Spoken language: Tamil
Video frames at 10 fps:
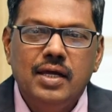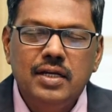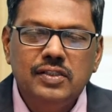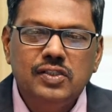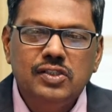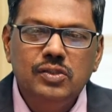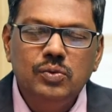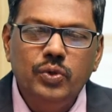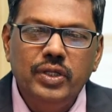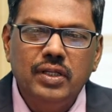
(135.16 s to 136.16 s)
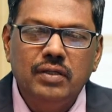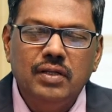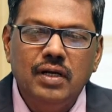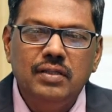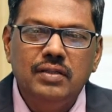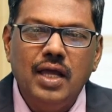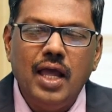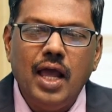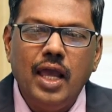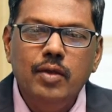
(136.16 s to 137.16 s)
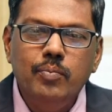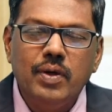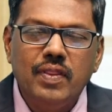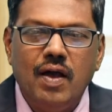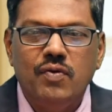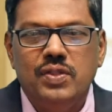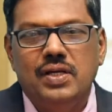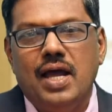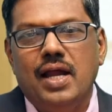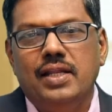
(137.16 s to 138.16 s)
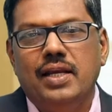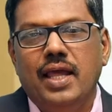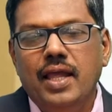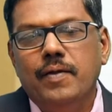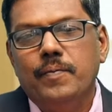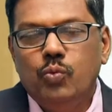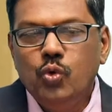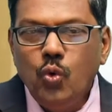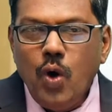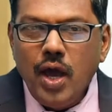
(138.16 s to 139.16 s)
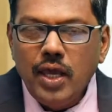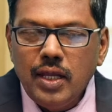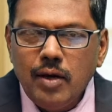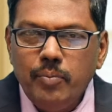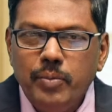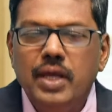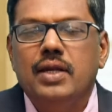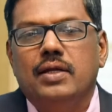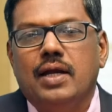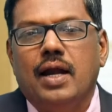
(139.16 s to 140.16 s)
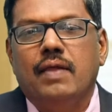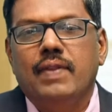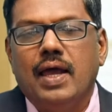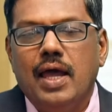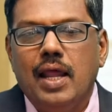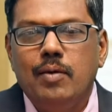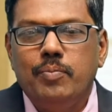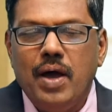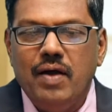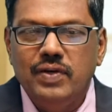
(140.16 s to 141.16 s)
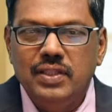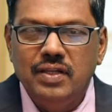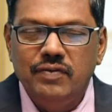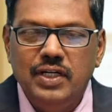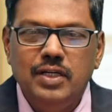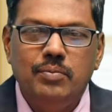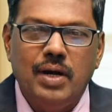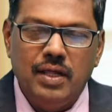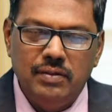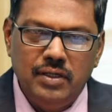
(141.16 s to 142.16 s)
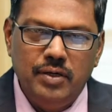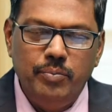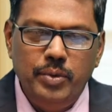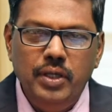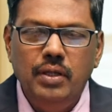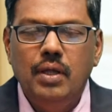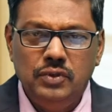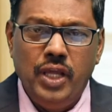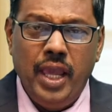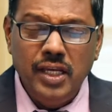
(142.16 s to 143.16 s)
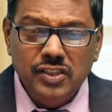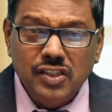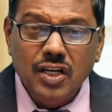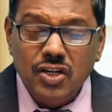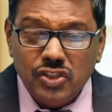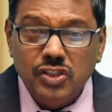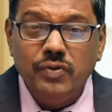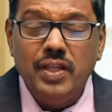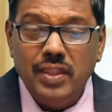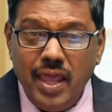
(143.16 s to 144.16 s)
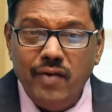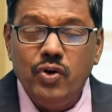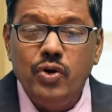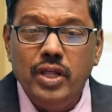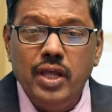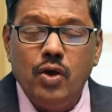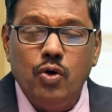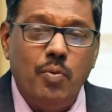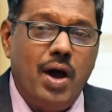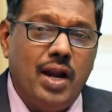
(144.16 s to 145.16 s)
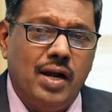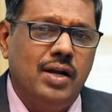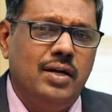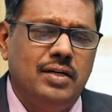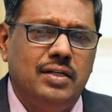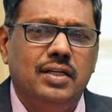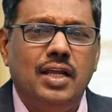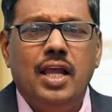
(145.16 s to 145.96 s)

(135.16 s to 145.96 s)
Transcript: கிறிஸ்து உயிர்த்தெழுந்த ஐம்பதாவது நாளிலே மூவாயிரம் பேர் கடந்த கால பாவத்தை விட்டு மனம் திரும்பி இயேசு கிறிஸ்துவை தேவனுடைய குமாரன் என்று